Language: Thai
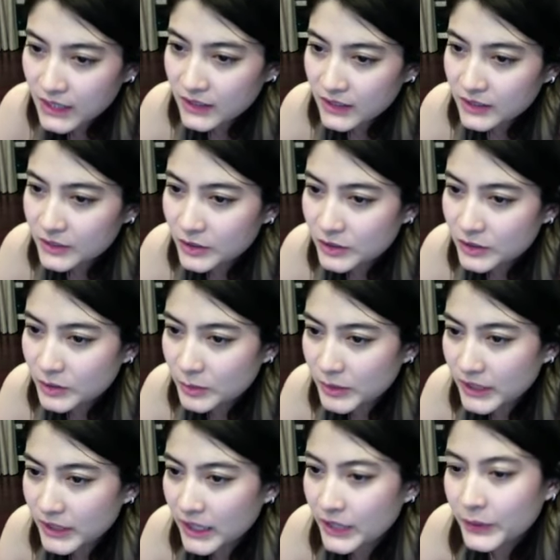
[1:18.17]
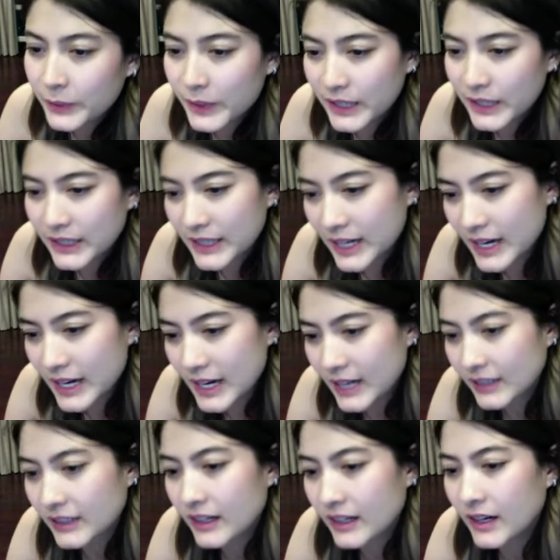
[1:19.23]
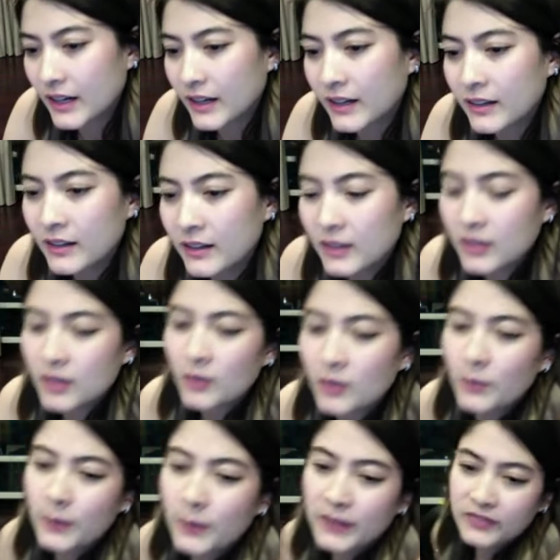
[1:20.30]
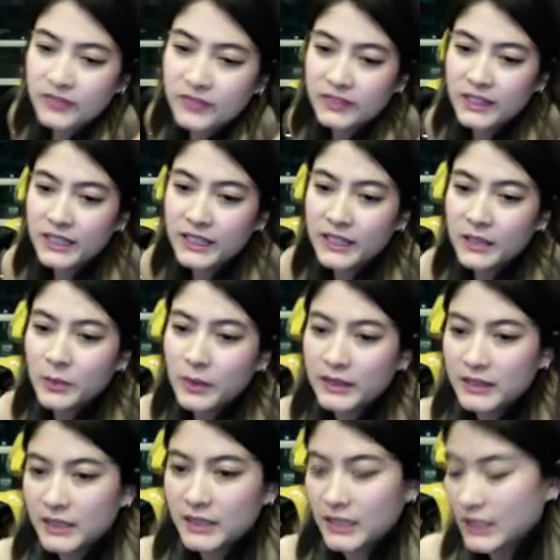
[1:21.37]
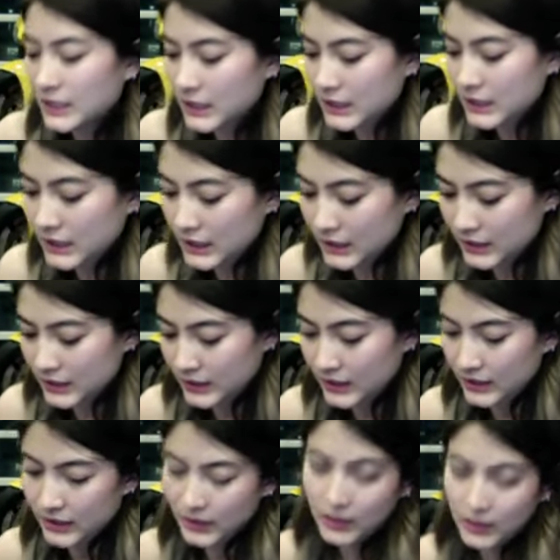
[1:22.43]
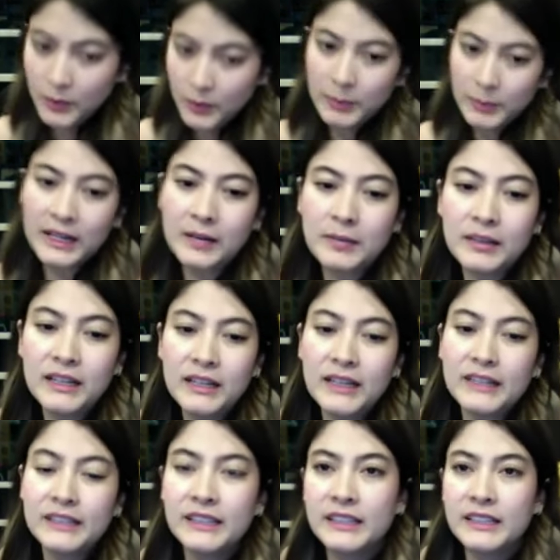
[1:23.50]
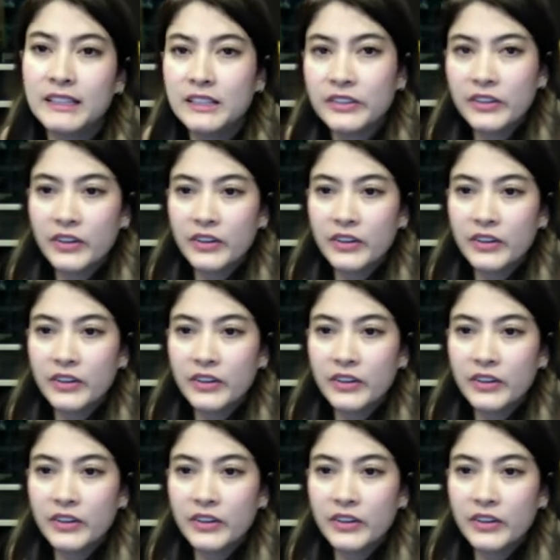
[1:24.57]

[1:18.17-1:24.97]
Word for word: ส่วนสมคิดก็อยู่ข้างๆนะคะ วันนี้วันนี้เรามาทำอะไรดีเนาะ